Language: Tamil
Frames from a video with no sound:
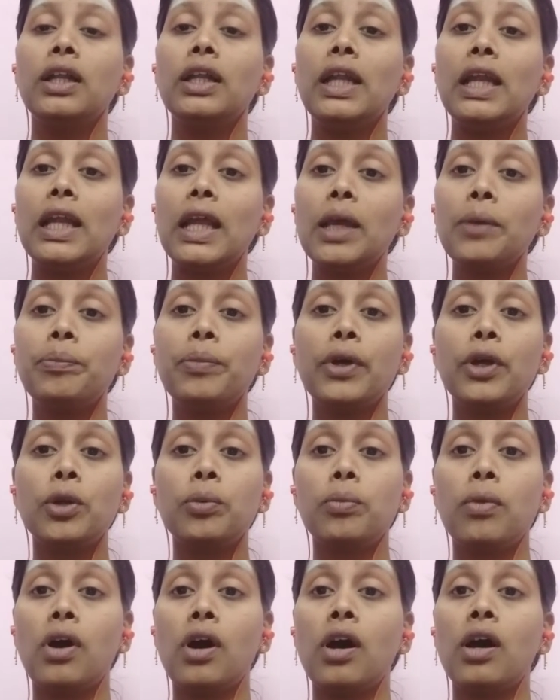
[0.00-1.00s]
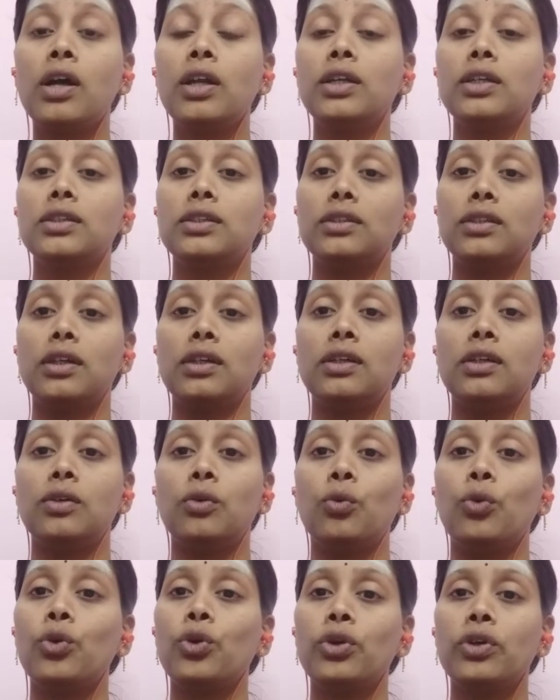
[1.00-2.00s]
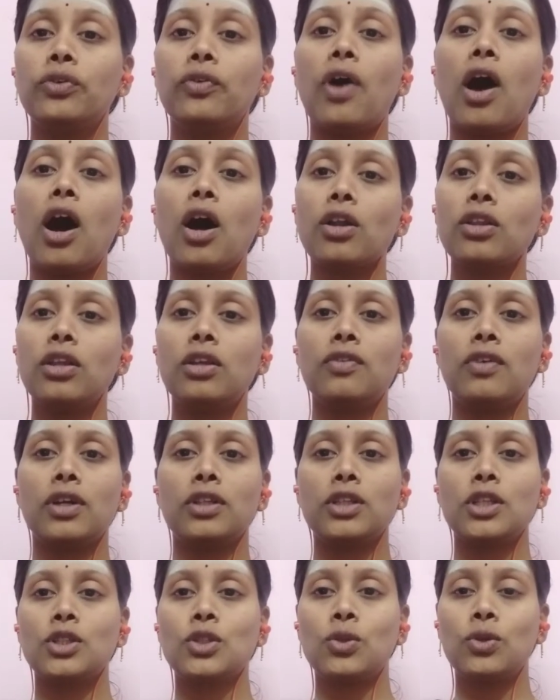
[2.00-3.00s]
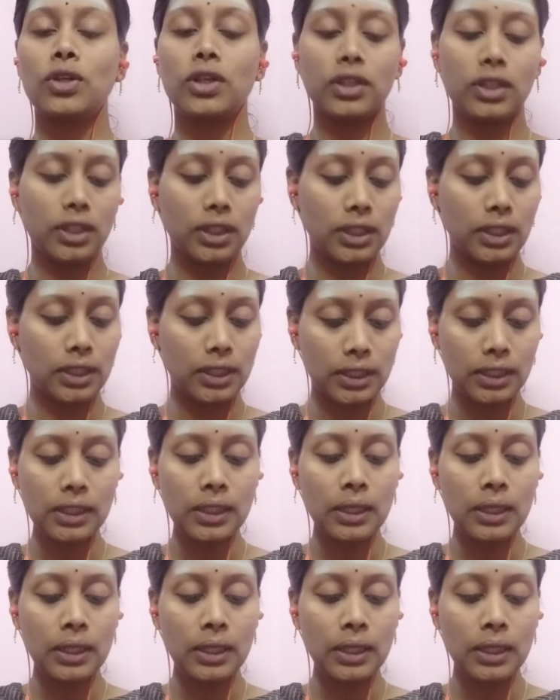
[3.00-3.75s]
நிலை பெறுமாறு ஒரு ஆறுதல் வார்த்தை சொல்கிறதுக்கு